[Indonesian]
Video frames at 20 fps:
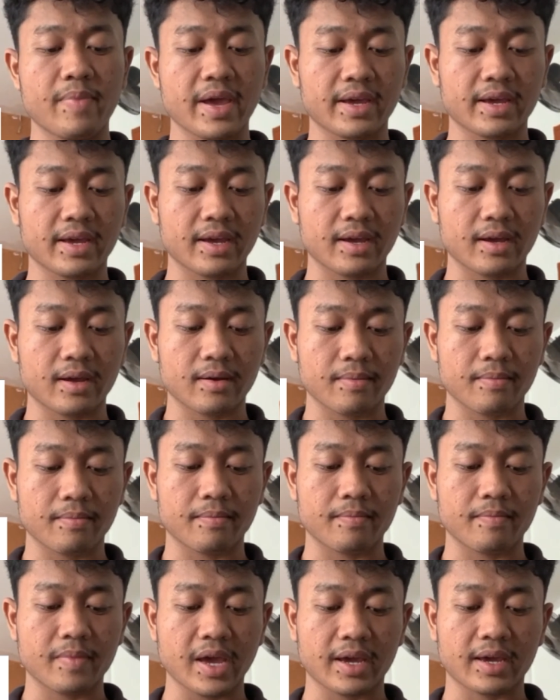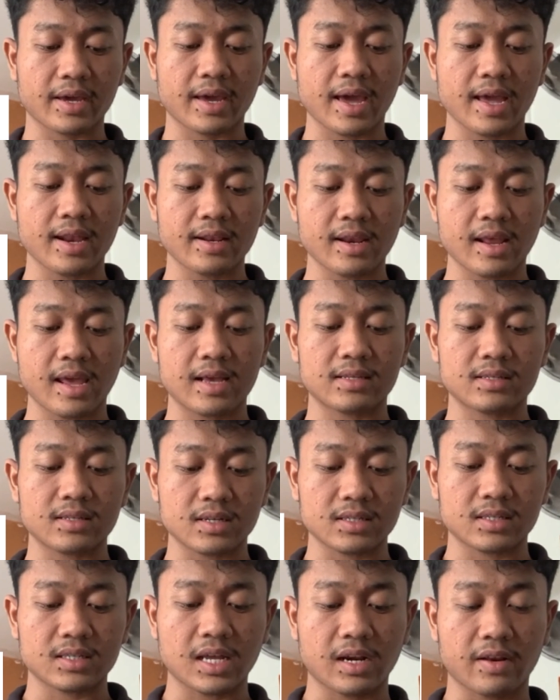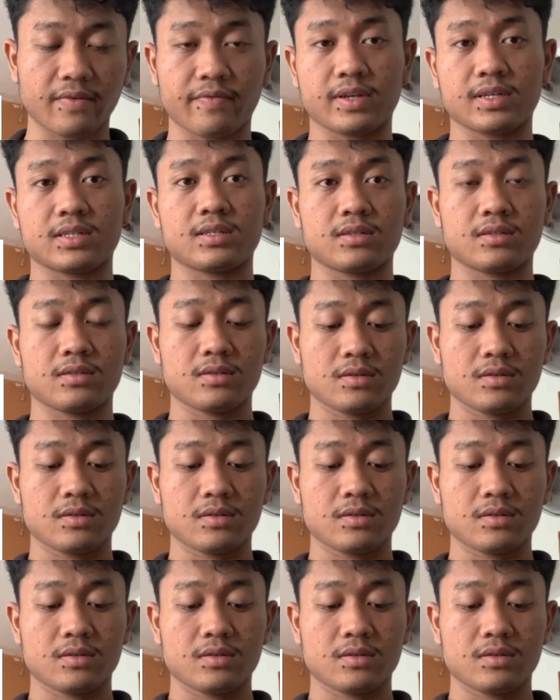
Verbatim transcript: Back Backend as a Service.